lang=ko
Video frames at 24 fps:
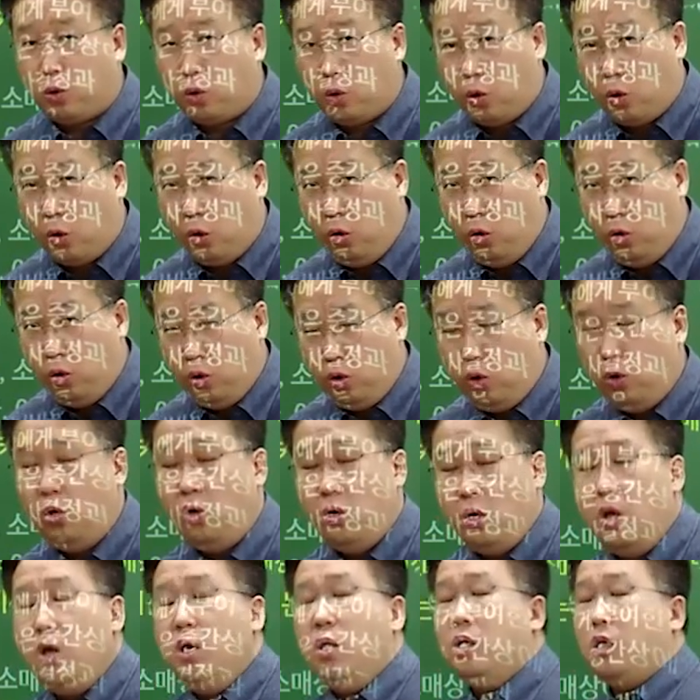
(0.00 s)
거고
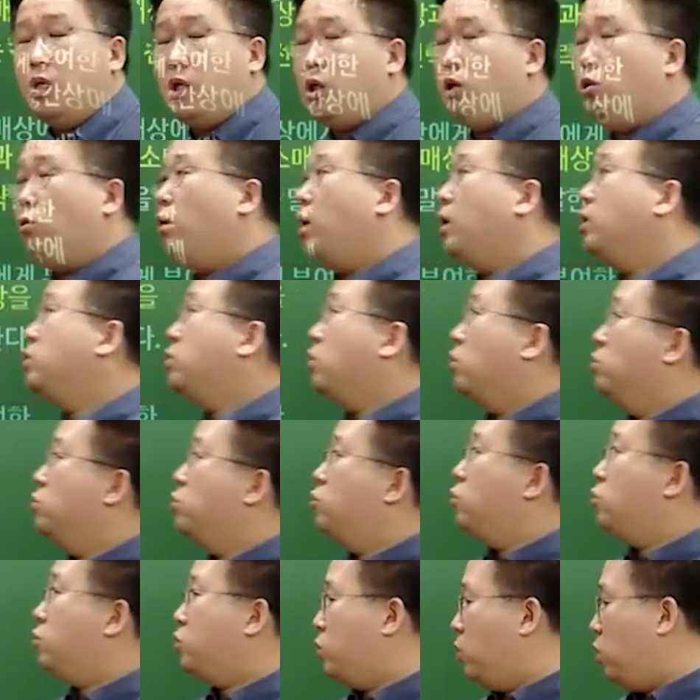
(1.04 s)
이러한
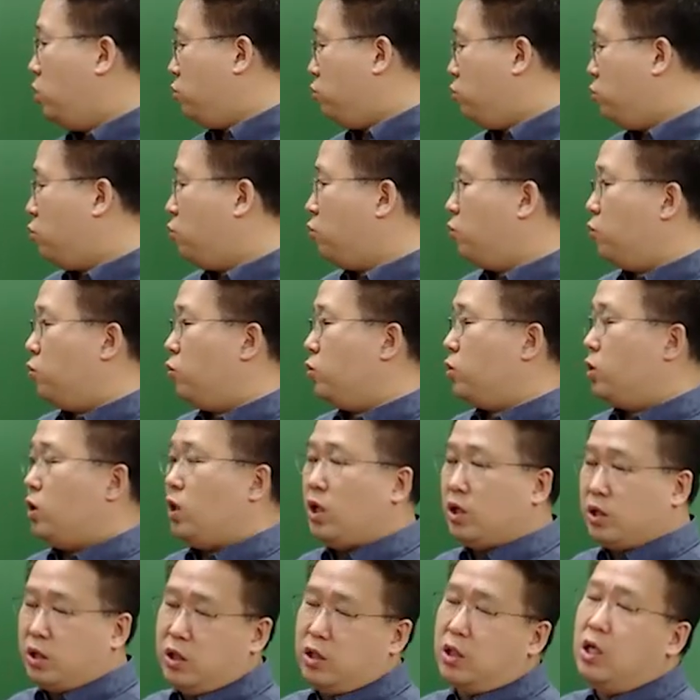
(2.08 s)
전속적 유통용로
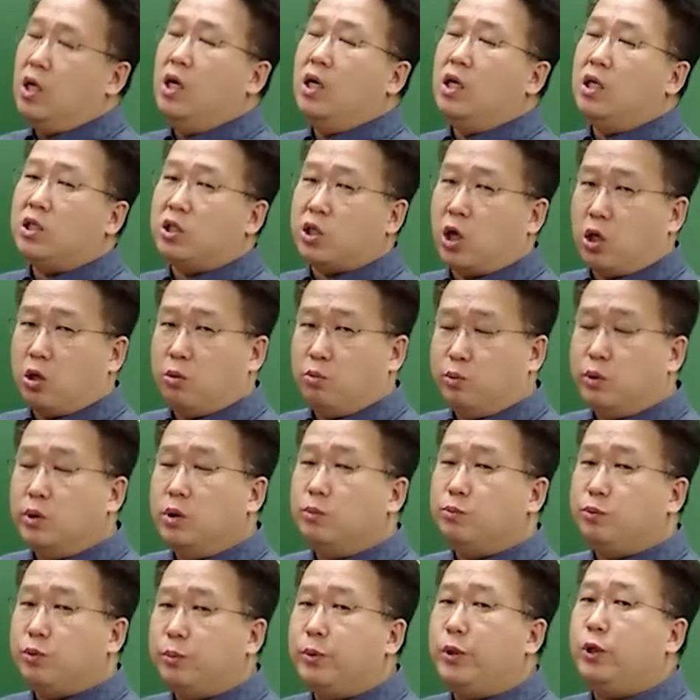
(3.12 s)
전략은
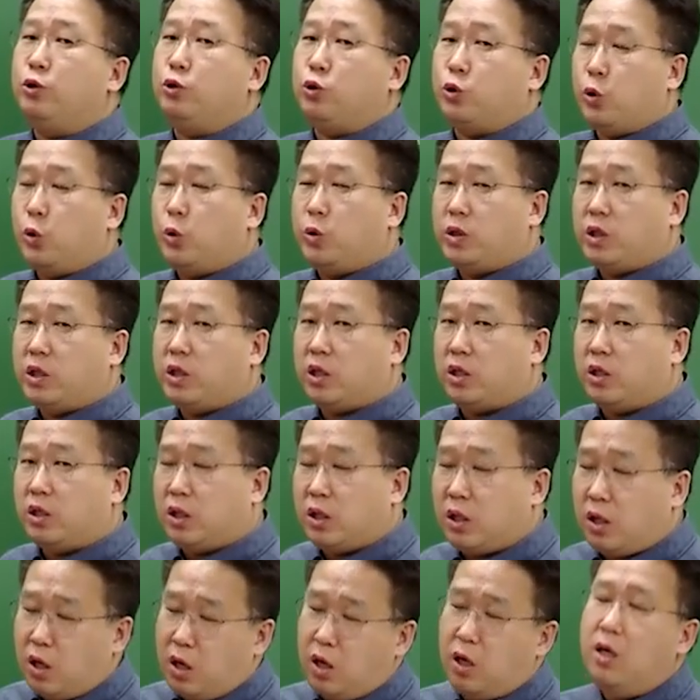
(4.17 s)
전문품을 유통시킬
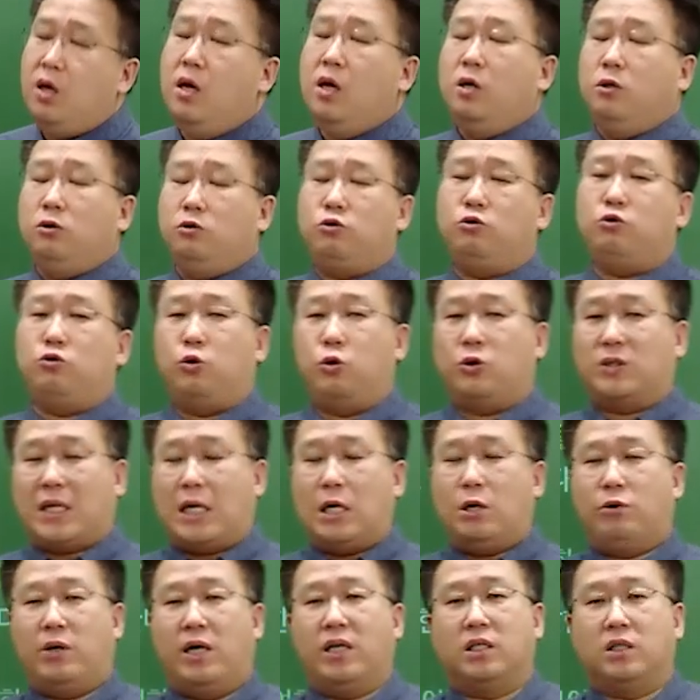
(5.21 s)
때 주로
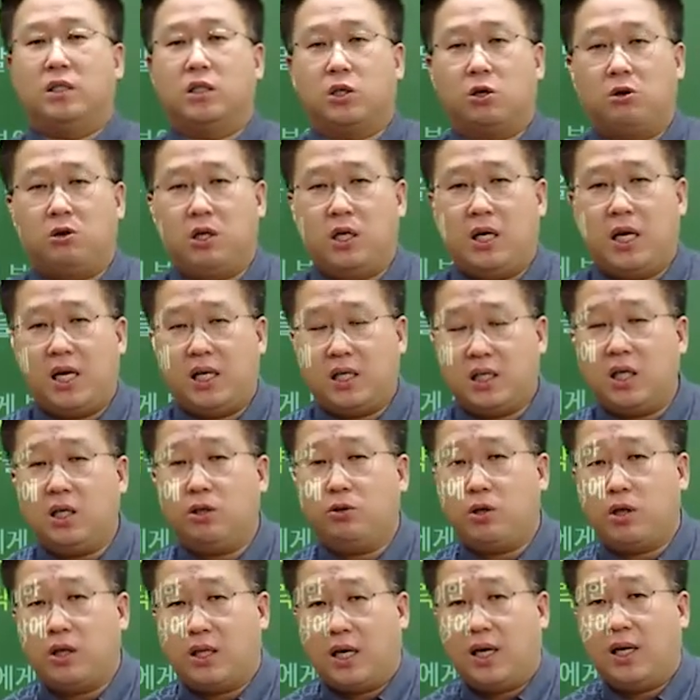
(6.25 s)
사용하는 전략이
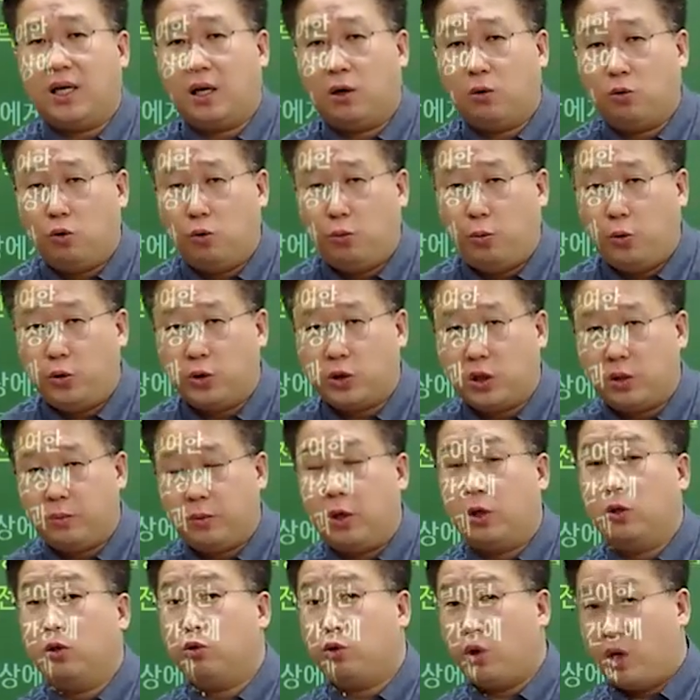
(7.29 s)
된다라고
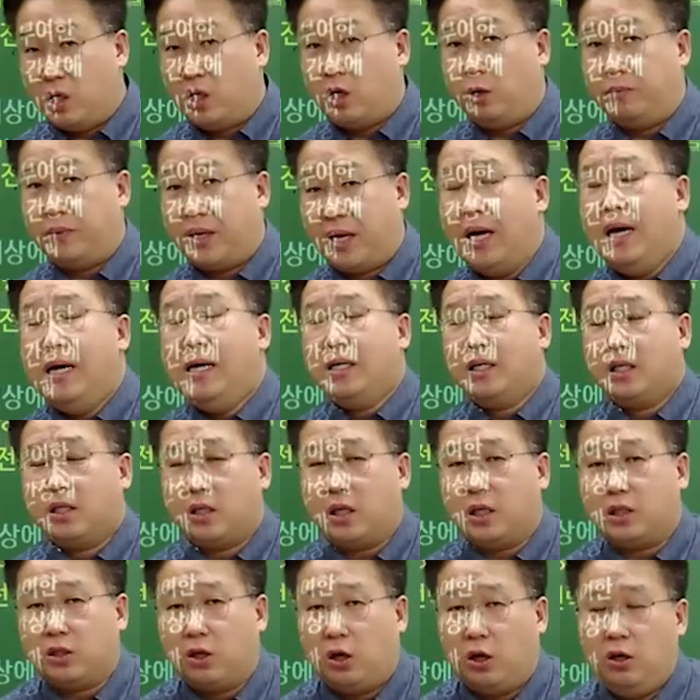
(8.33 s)
보시면 되는 겁니다.
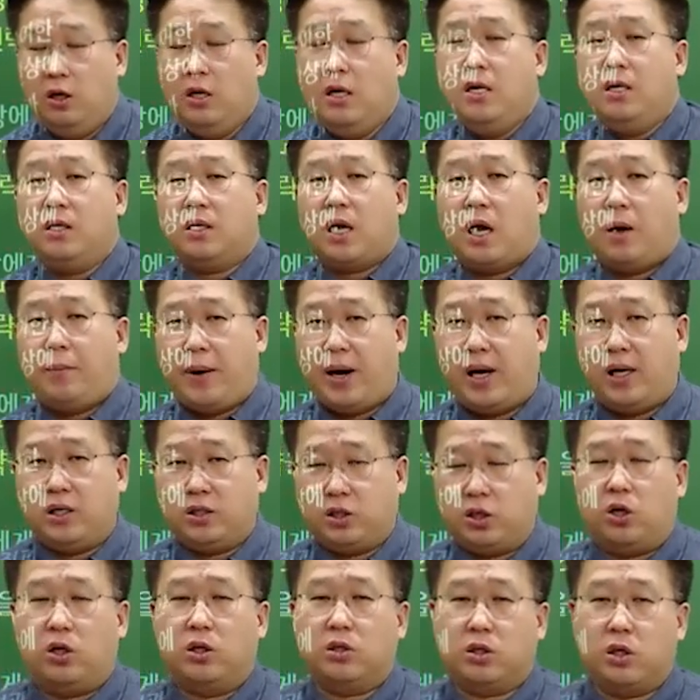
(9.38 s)
그래서
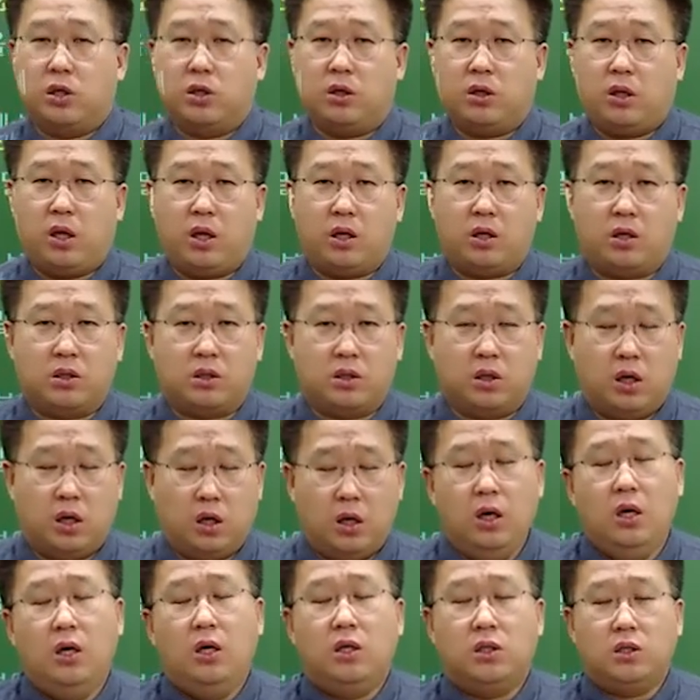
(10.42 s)
개방적,
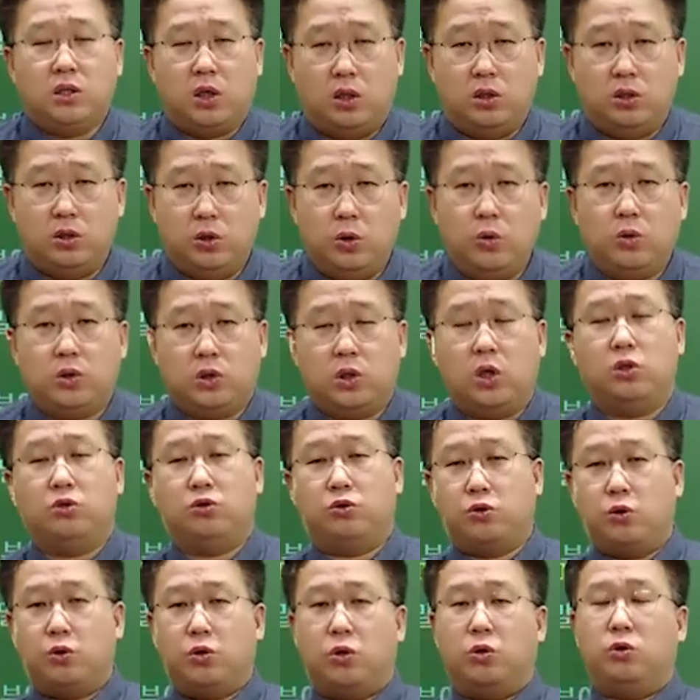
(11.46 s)
선택적, 전속적
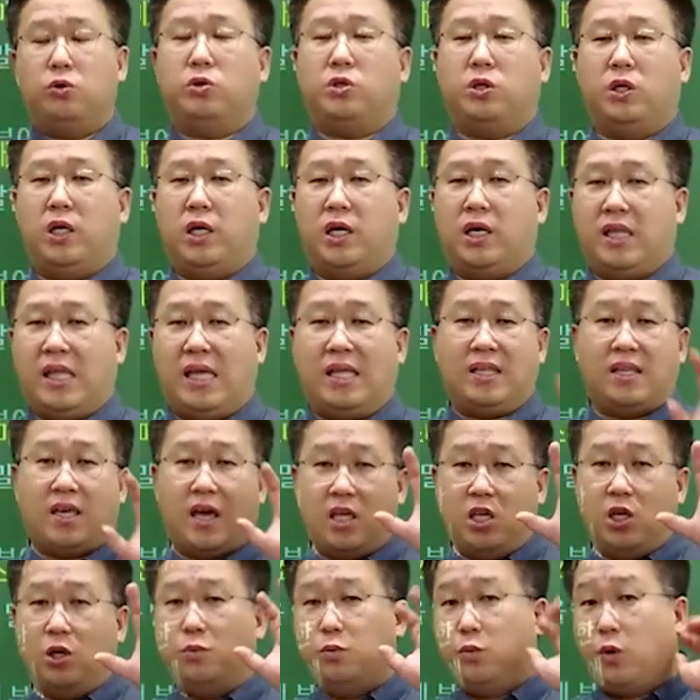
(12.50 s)
유통 경로 전략에 대한
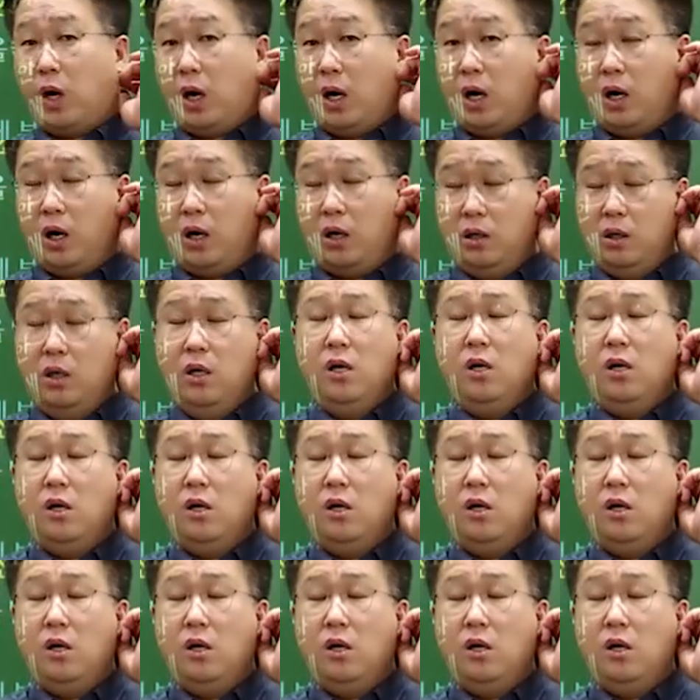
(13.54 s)
개념과